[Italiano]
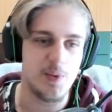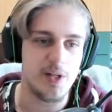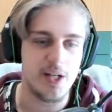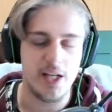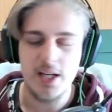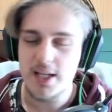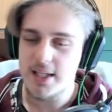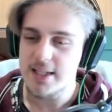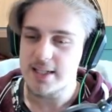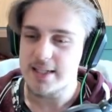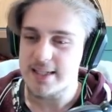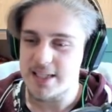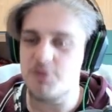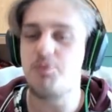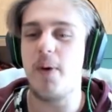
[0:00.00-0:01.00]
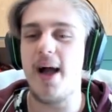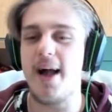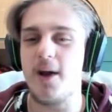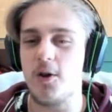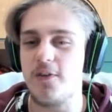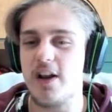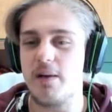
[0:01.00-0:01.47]
Quindi
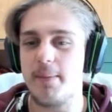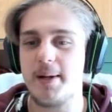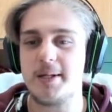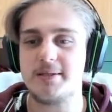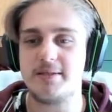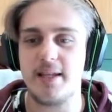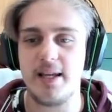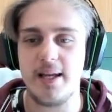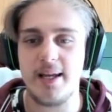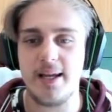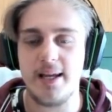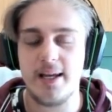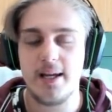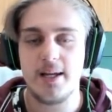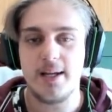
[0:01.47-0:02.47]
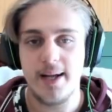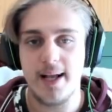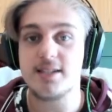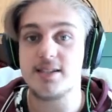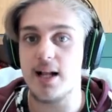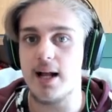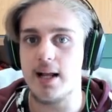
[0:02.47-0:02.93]
spero veramente che
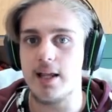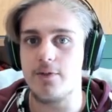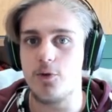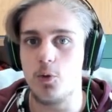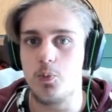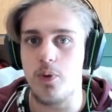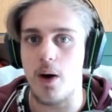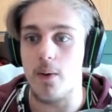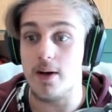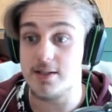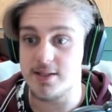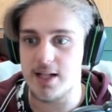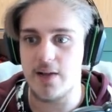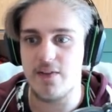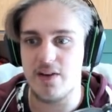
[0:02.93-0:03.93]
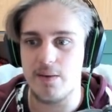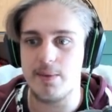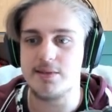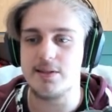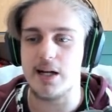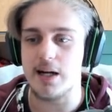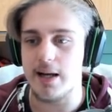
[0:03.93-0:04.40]
sarà anche full power. Sarà
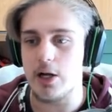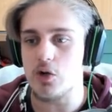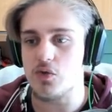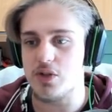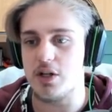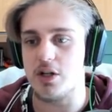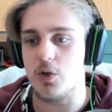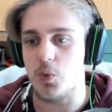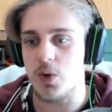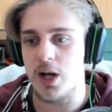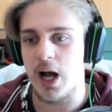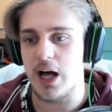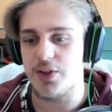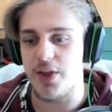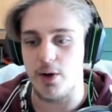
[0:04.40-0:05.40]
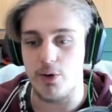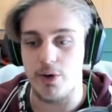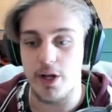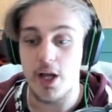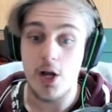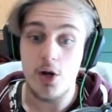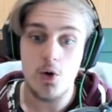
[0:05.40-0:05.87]
veramente carino vederlo in quella categoria.